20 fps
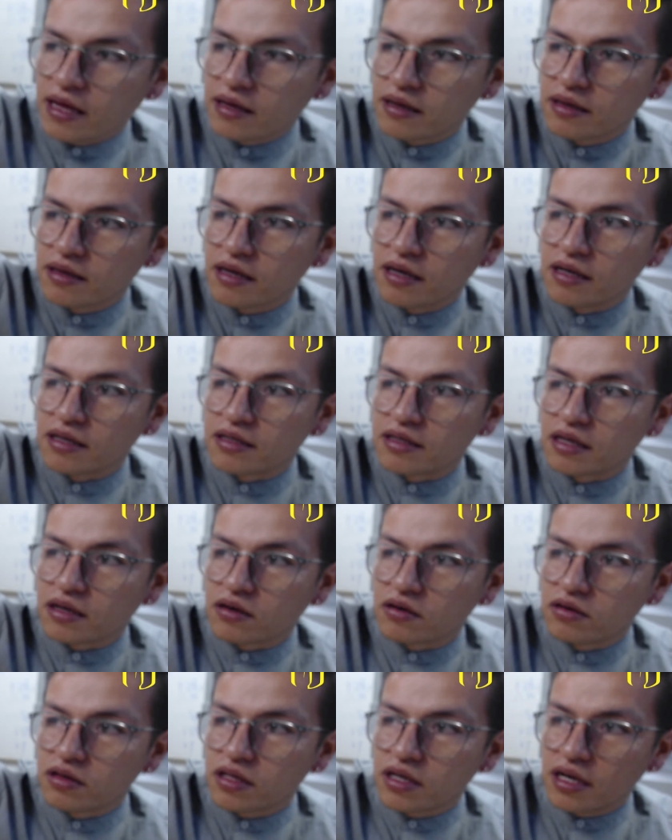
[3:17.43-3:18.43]
Ahí está
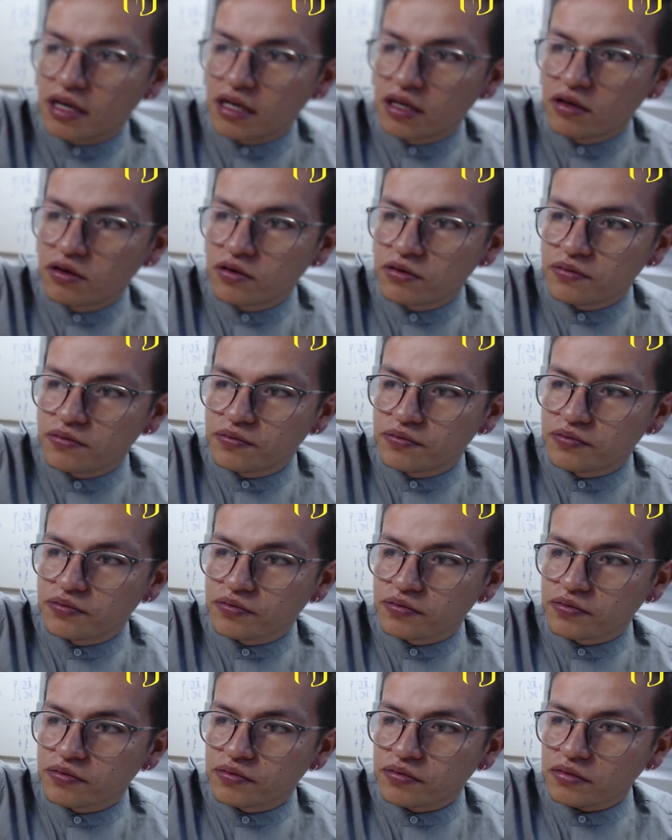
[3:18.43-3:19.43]
contraído
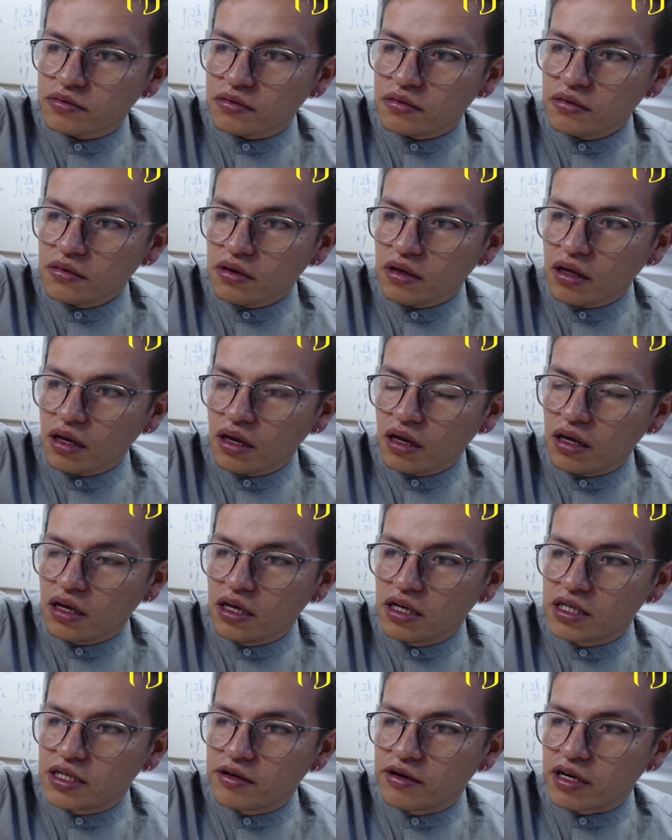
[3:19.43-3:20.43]
y
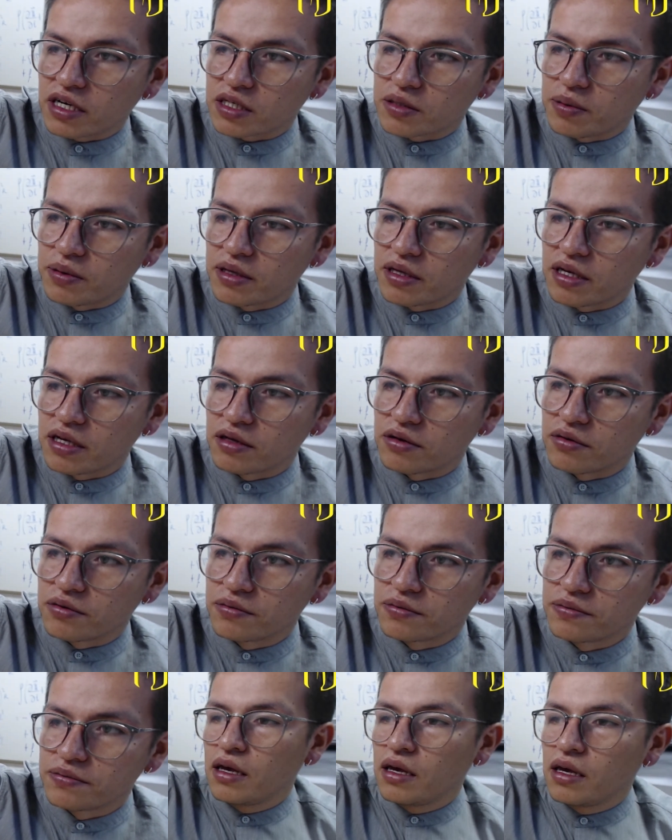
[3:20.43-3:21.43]
se va expandiendo.
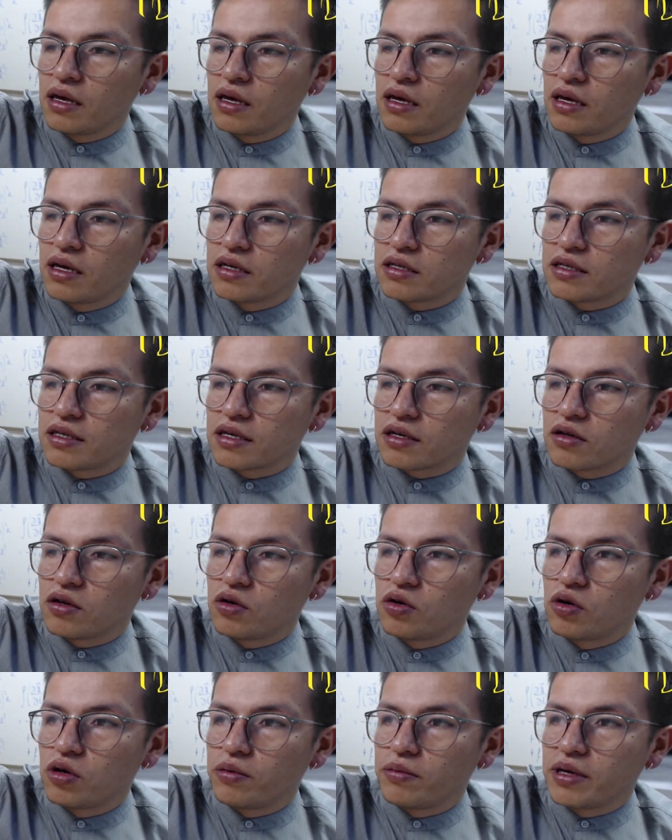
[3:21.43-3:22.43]
Este
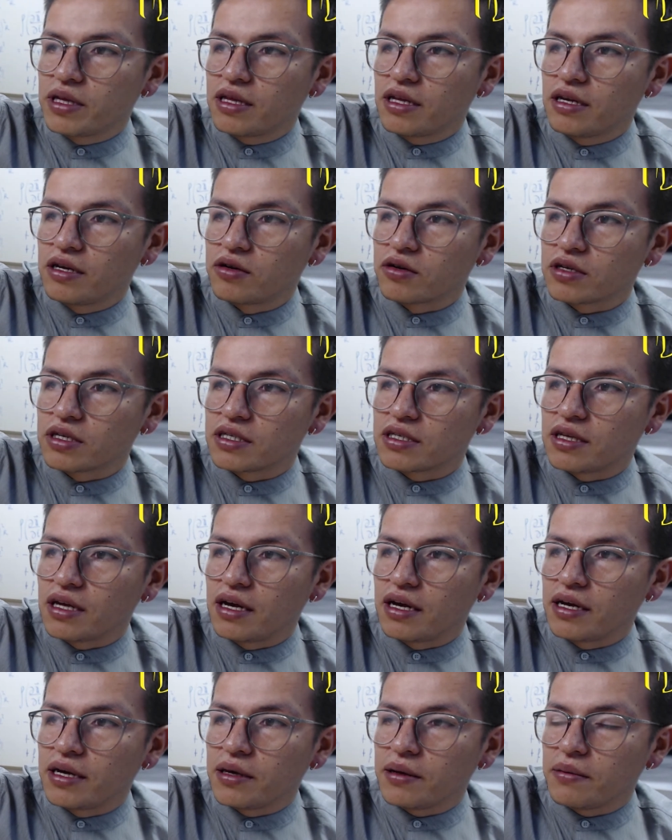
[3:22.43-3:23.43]
cloruro de metileno que está
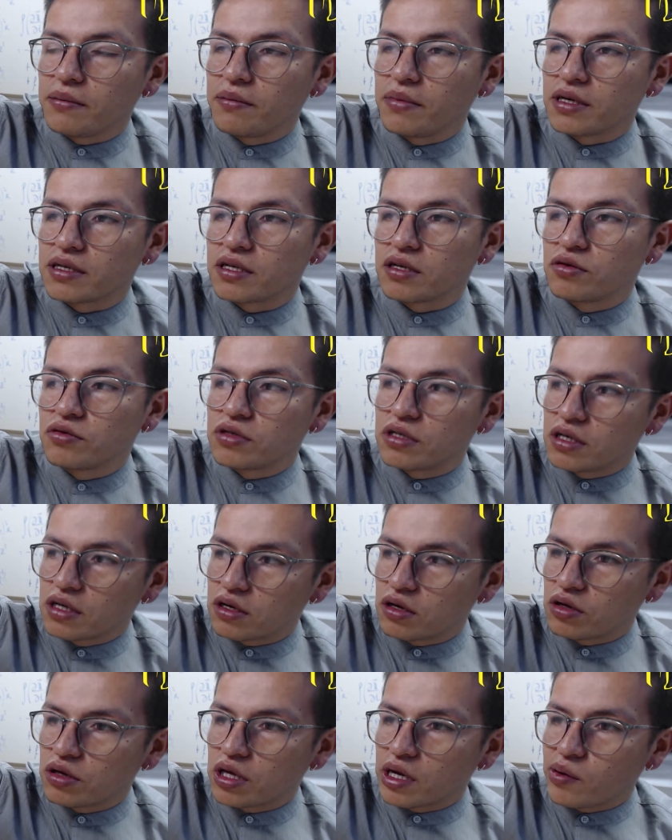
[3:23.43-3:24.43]
ahí va a ser un
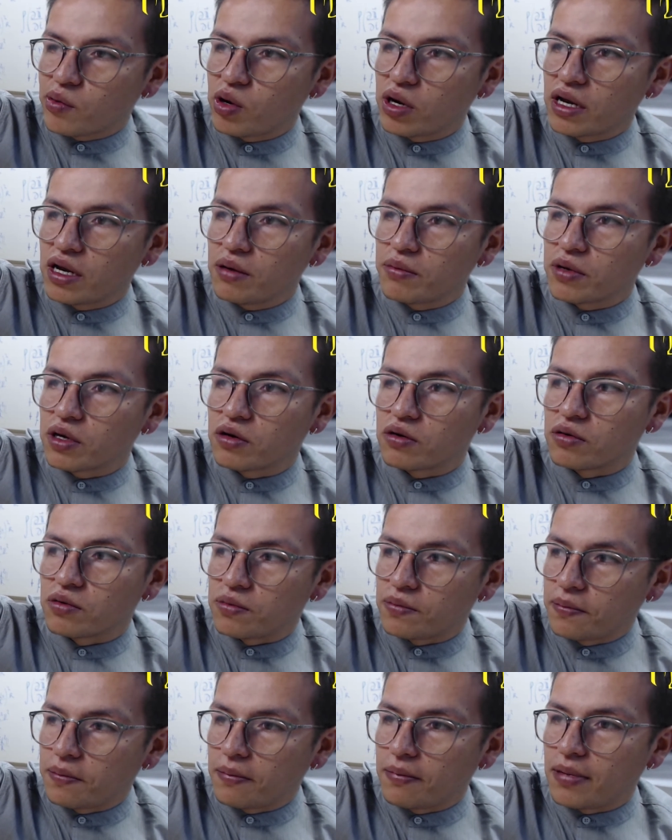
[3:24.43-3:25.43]
ciclo termodinámico,
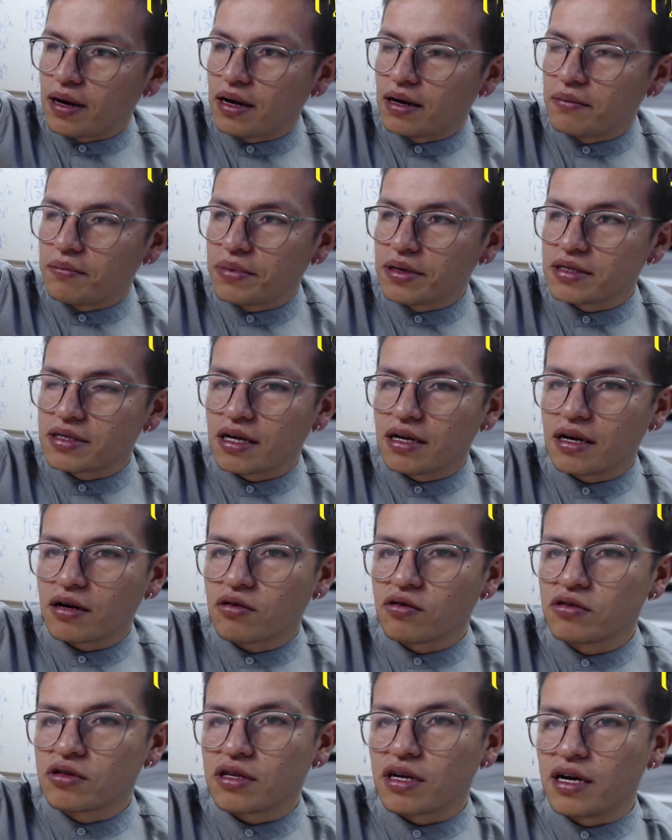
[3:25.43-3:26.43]
va a empezar a
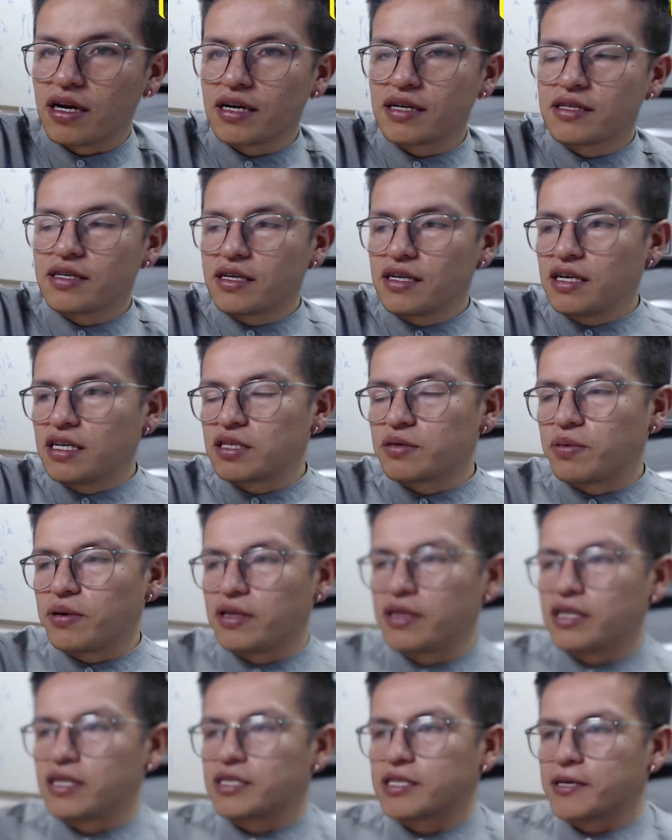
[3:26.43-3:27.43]
contraerse y a
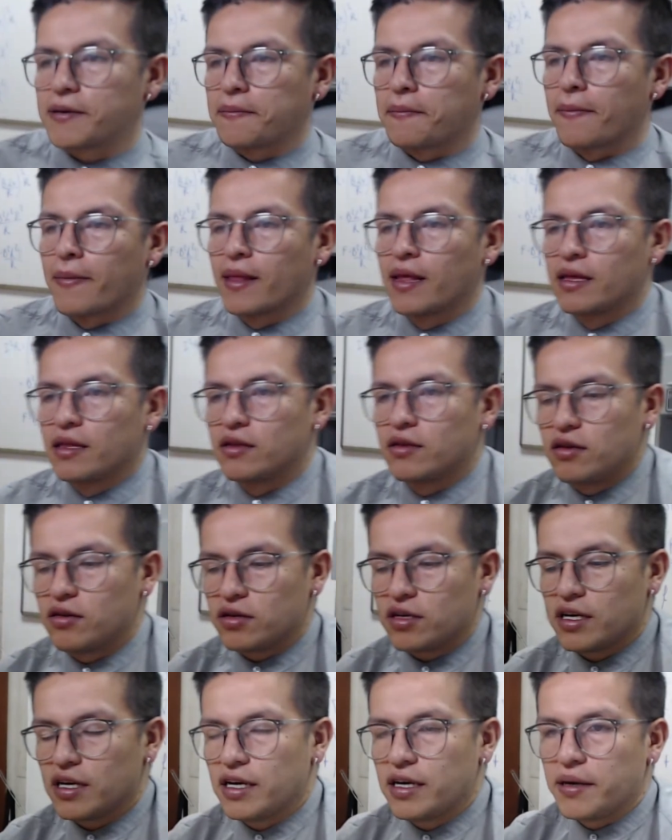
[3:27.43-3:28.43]
expandirse. Entonces lo
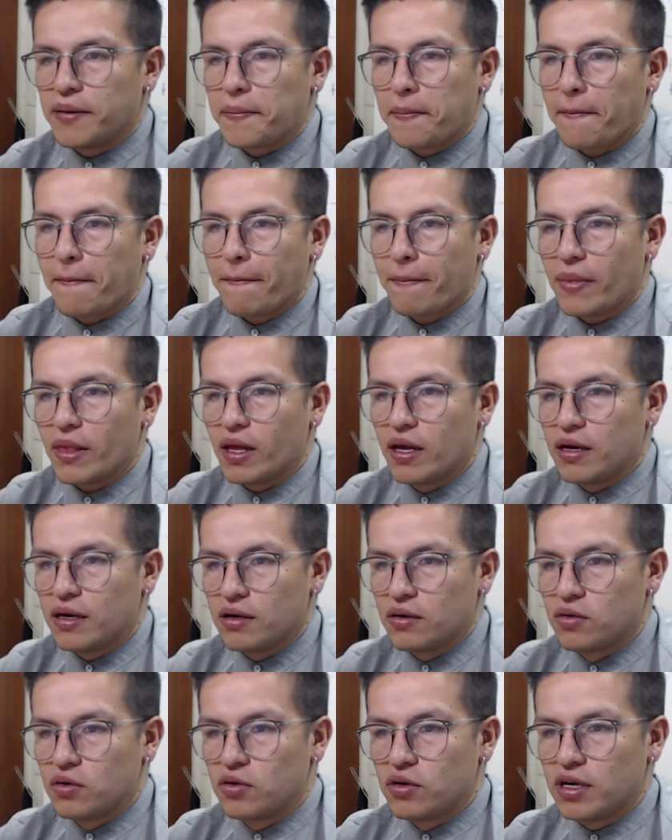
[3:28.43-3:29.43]
que
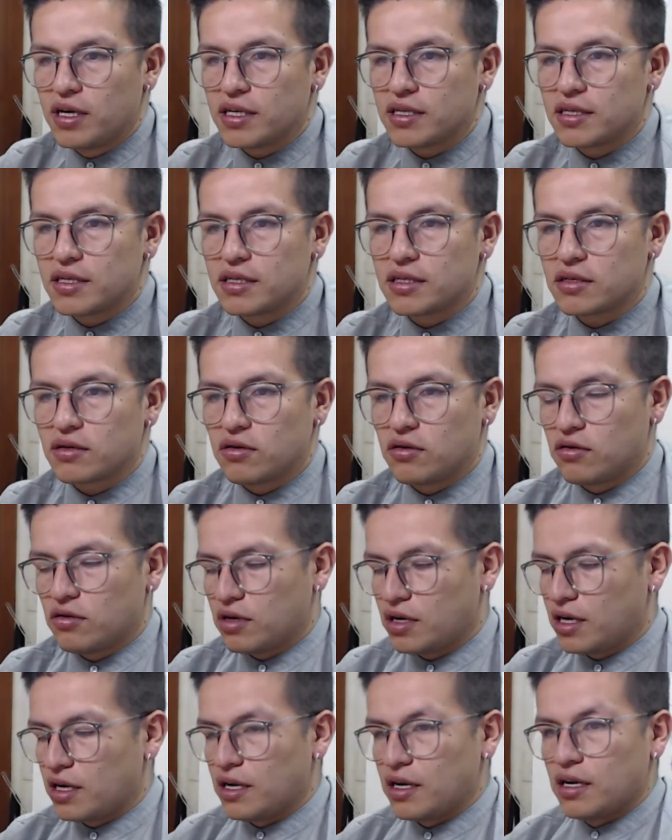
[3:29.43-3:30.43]
uno hace es
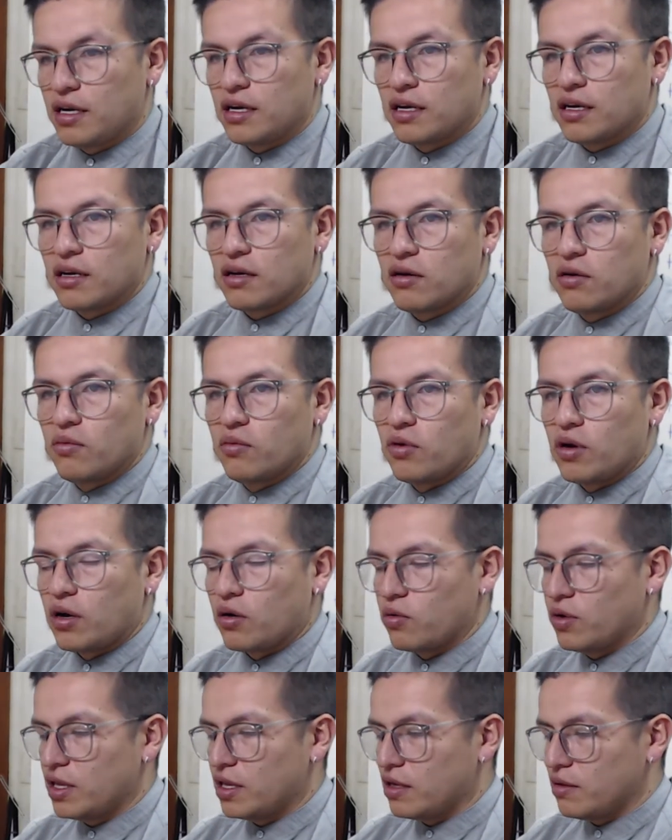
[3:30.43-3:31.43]
colocarle como
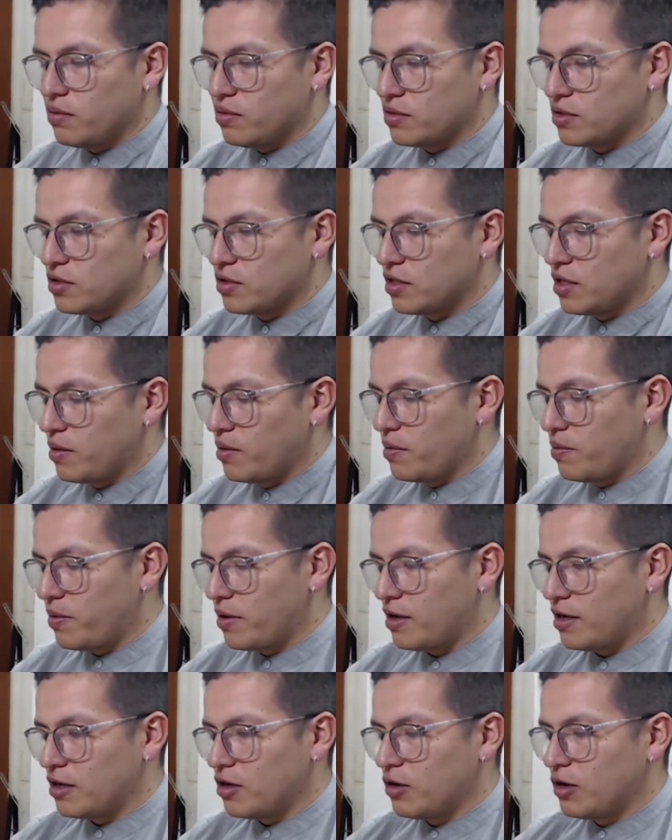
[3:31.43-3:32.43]
agüita, por eso se llama el
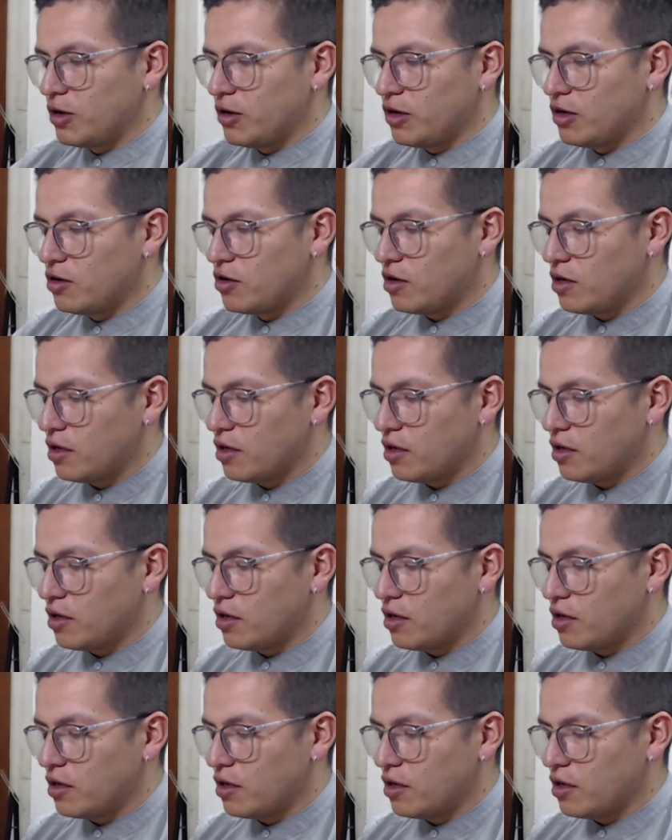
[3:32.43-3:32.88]
pájaro bebedor,